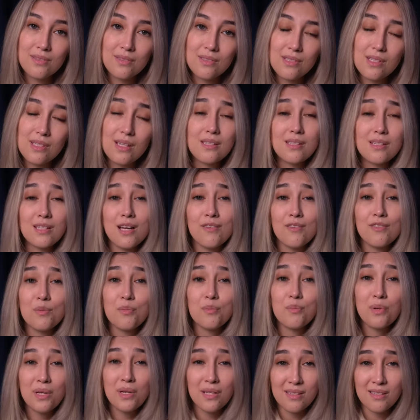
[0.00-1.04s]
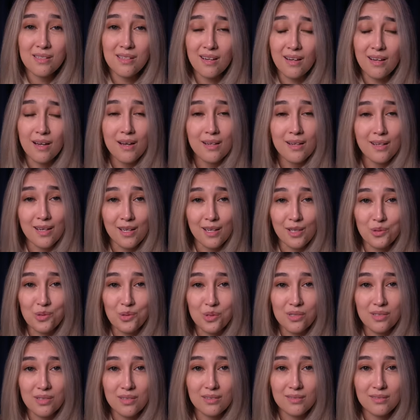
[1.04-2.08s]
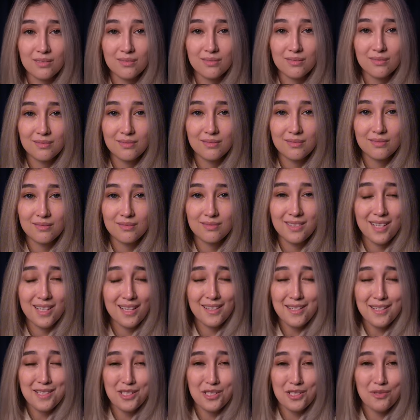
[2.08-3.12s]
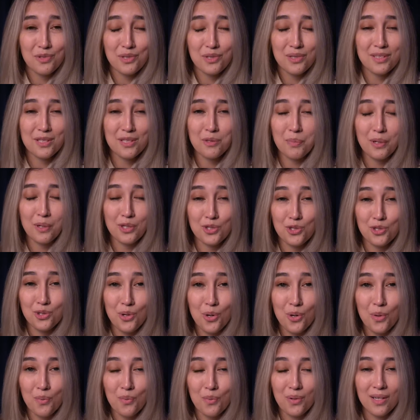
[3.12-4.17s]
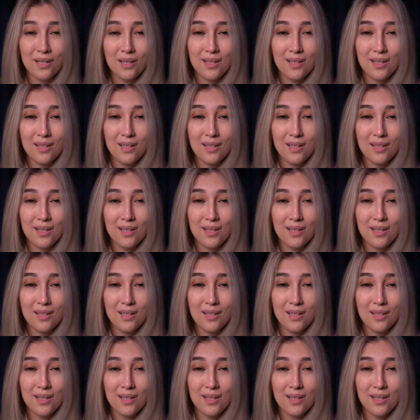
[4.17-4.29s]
За славой бездари гоняются. Талант сегодня нипочем.